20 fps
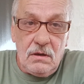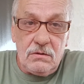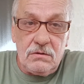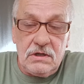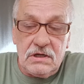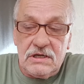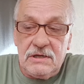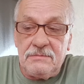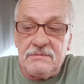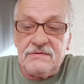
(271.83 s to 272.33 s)
Und
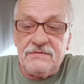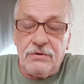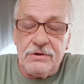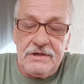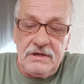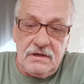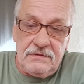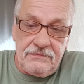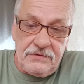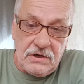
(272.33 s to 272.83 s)
da gibt es
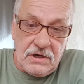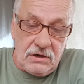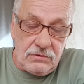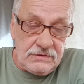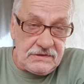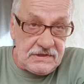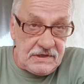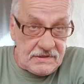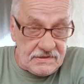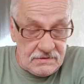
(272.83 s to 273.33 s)
folgende
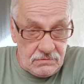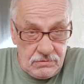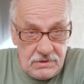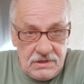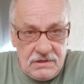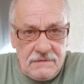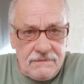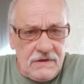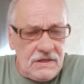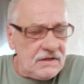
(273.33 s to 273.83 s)
Voraussetzung.
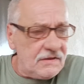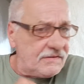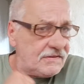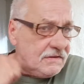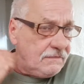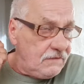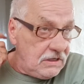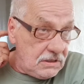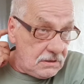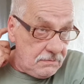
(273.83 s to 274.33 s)
Entweder
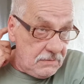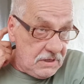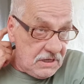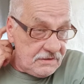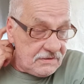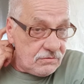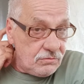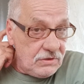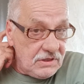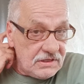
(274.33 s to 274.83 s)
sie wiegt mehr
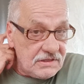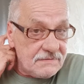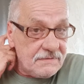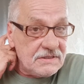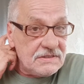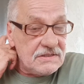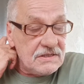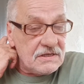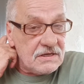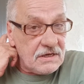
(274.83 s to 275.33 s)
als
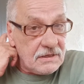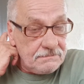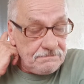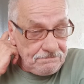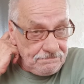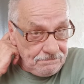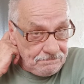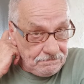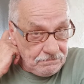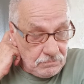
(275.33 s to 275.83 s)
120
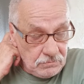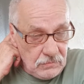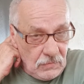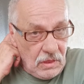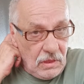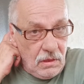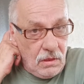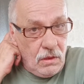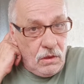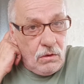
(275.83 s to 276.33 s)
Gramm
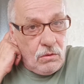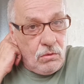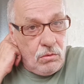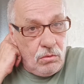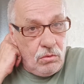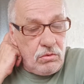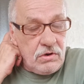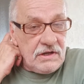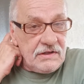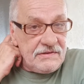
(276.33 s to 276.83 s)

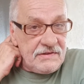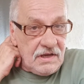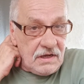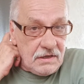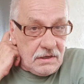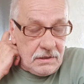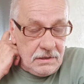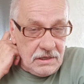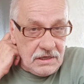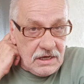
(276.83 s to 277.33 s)
oder sie
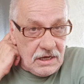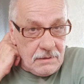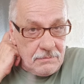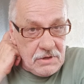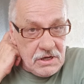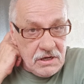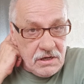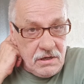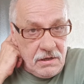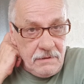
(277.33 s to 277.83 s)
hat eine
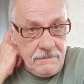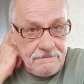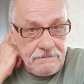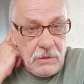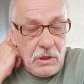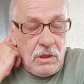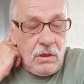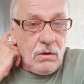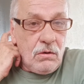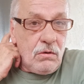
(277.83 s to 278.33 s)
Kamera
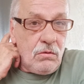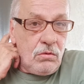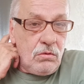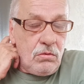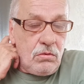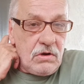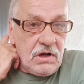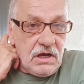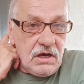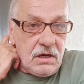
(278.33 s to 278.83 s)

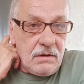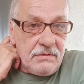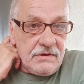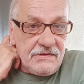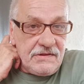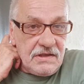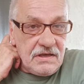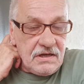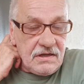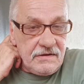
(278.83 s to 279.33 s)
oder
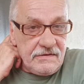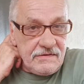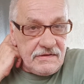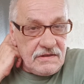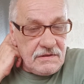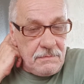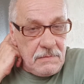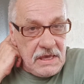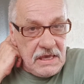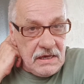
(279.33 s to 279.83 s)
aber sie kann
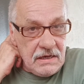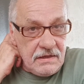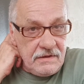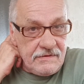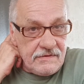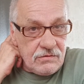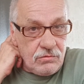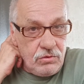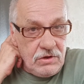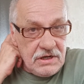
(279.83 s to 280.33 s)
sich mehr
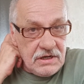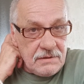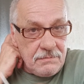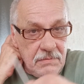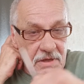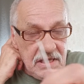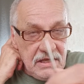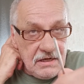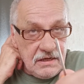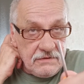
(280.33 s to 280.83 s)
als 100
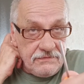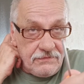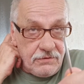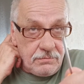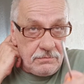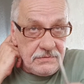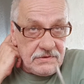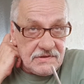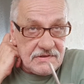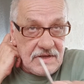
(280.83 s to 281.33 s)
Meter
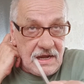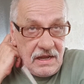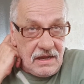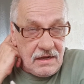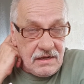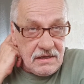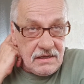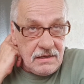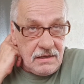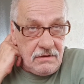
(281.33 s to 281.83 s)
vom
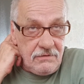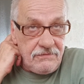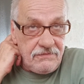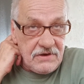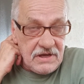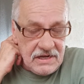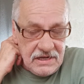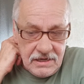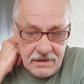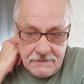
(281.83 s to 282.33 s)
Sender
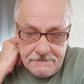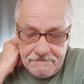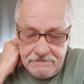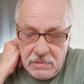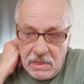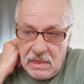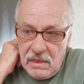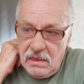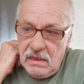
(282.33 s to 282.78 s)
entfernen.